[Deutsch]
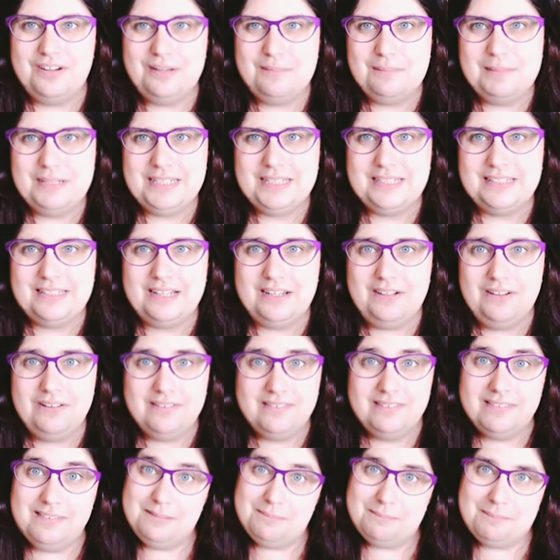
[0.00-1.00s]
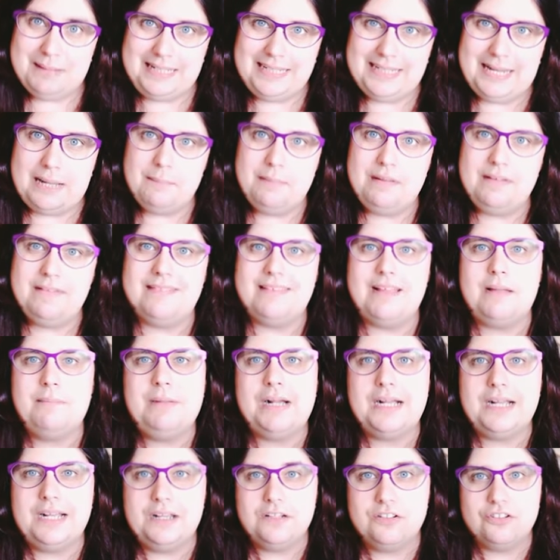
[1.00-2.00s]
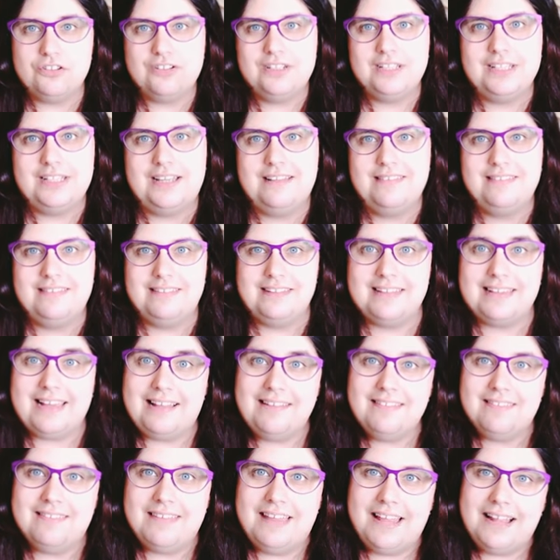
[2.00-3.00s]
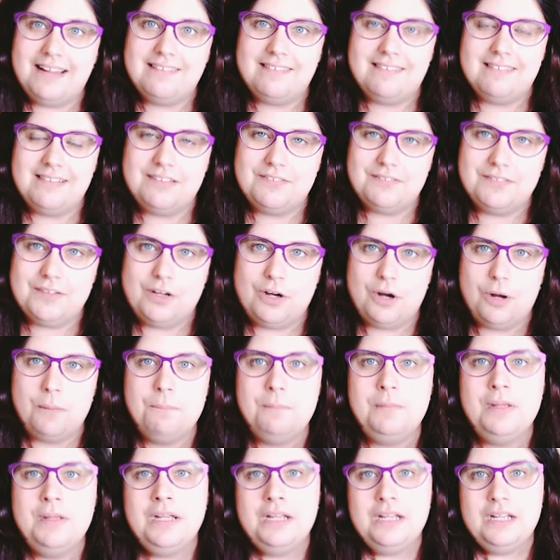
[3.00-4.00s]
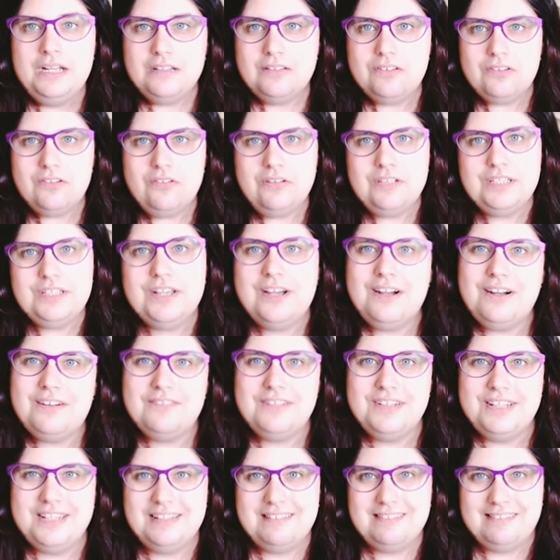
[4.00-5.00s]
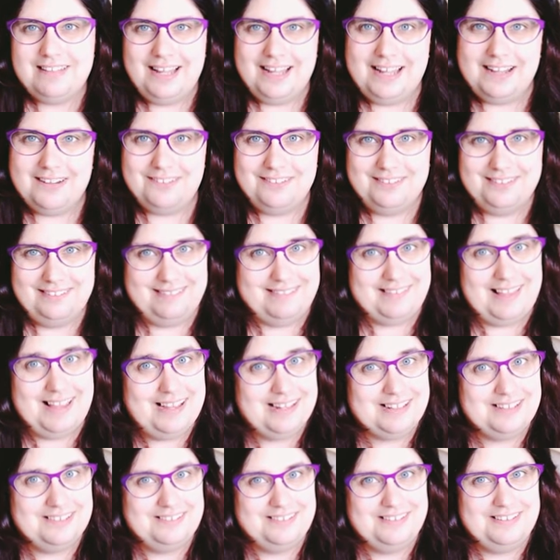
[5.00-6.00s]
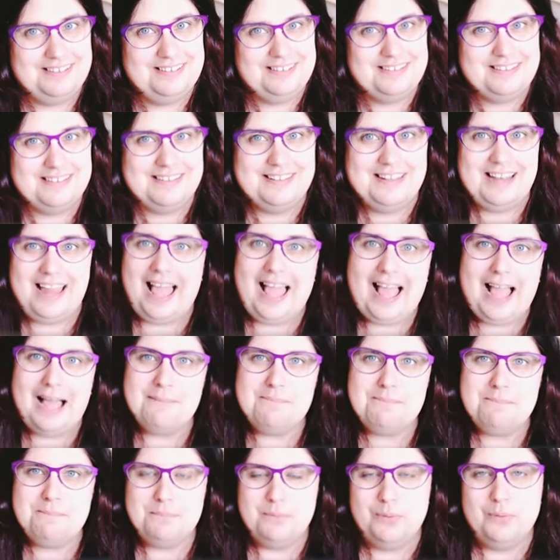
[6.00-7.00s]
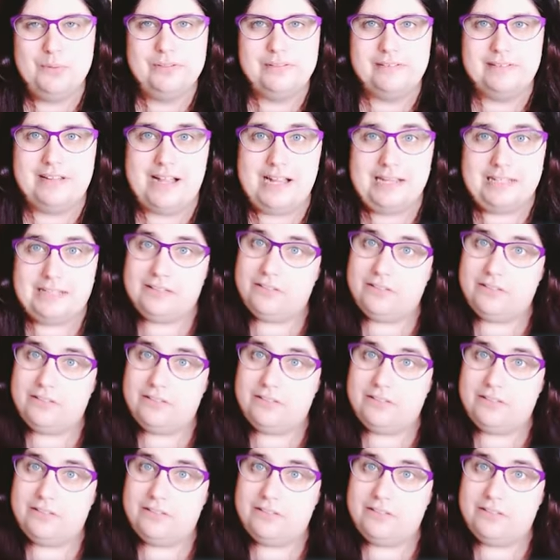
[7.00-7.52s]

Träumer da draußen. Mein Name ist Tamakasch und ich heiße dich ganz herzlich willkommen zu Joviks Lach- und Sachgeschichten am Montag.